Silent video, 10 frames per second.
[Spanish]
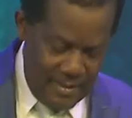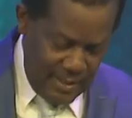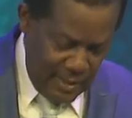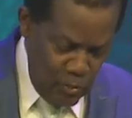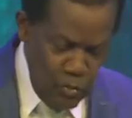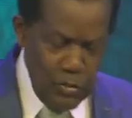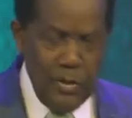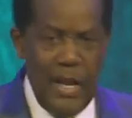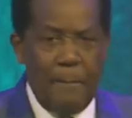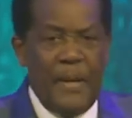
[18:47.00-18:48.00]
que
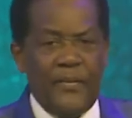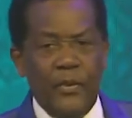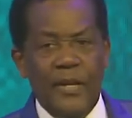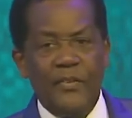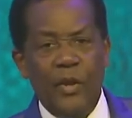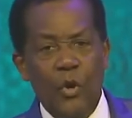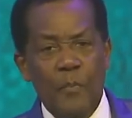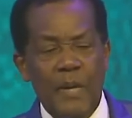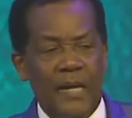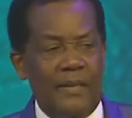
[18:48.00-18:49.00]
una persona se
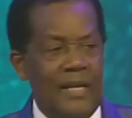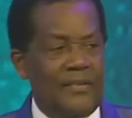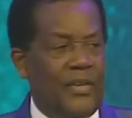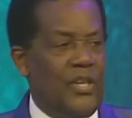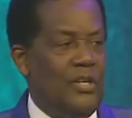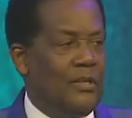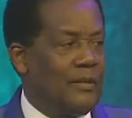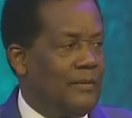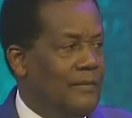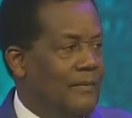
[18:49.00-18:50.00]
convierte al Señor,
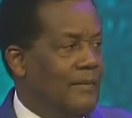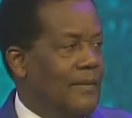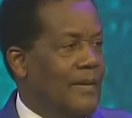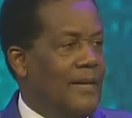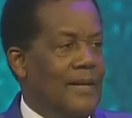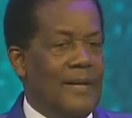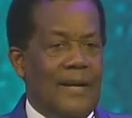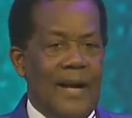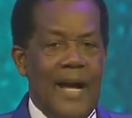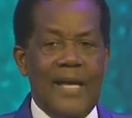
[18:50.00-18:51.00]

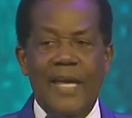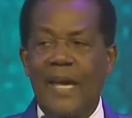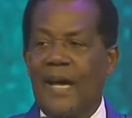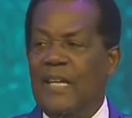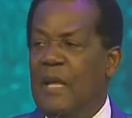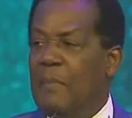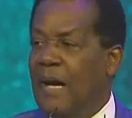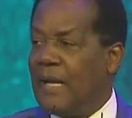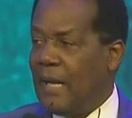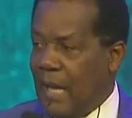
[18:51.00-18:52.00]
hay que
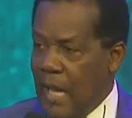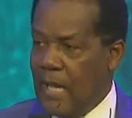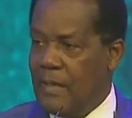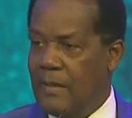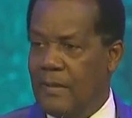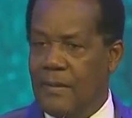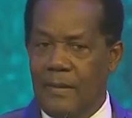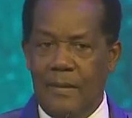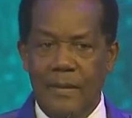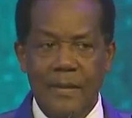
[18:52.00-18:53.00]
animarla,
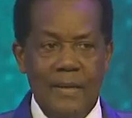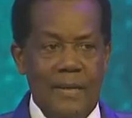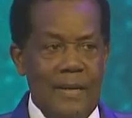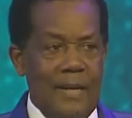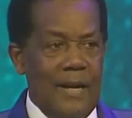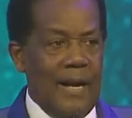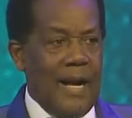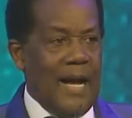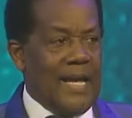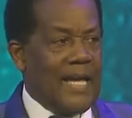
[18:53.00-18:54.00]

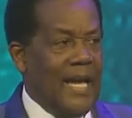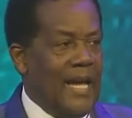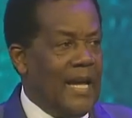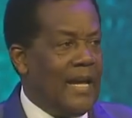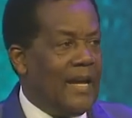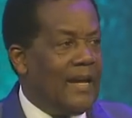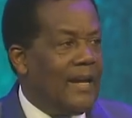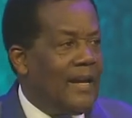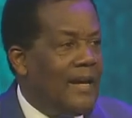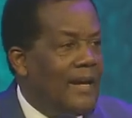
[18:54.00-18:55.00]
hay
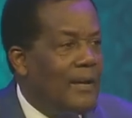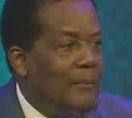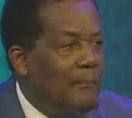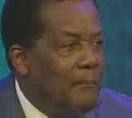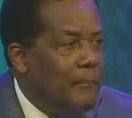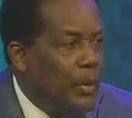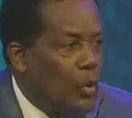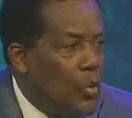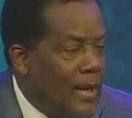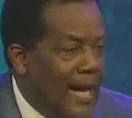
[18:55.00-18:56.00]
que
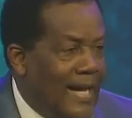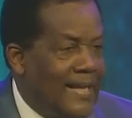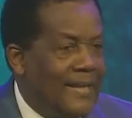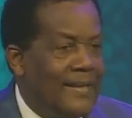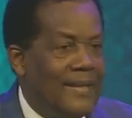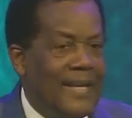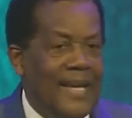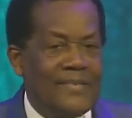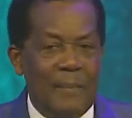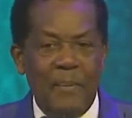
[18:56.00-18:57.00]
procurar
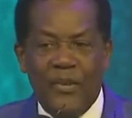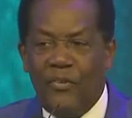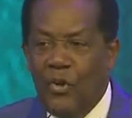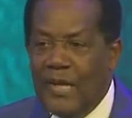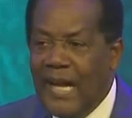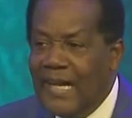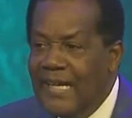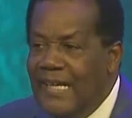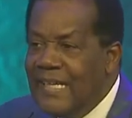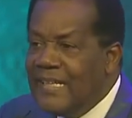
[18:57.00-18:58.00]
que esa persona
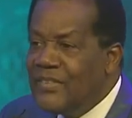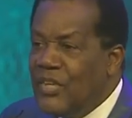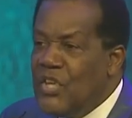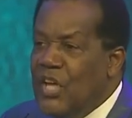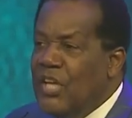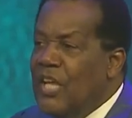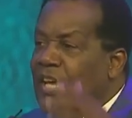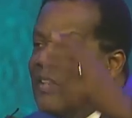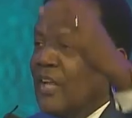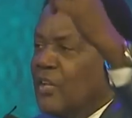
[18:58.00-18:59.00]
se
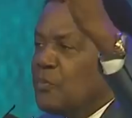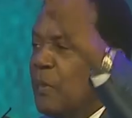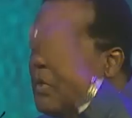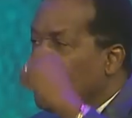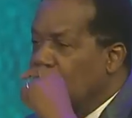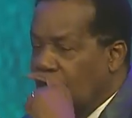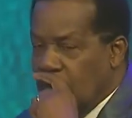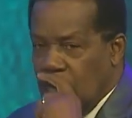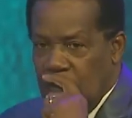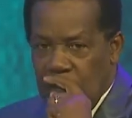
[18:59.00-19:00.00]
llene del Espíritu
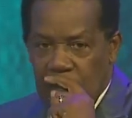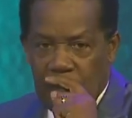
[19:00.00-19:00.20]
Santo.